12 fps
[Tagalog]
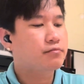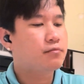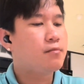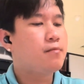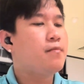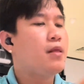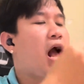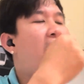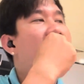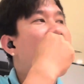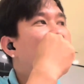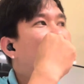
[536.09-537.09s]
Siyempre,
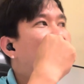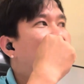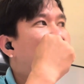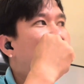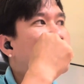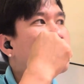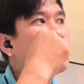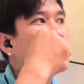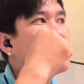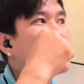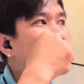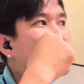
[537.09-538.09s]
understandable mo na ay
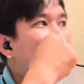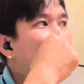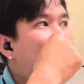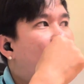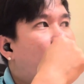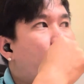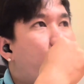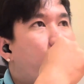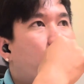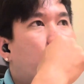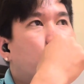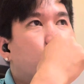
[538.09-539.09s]
diri
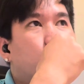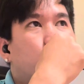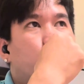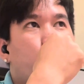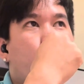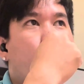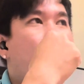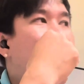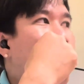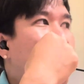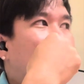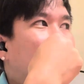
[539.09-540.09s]
sa Taiwan ang
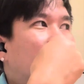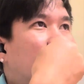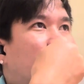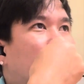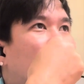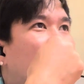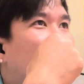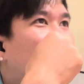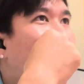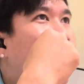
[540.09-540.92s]
ilang mga recipe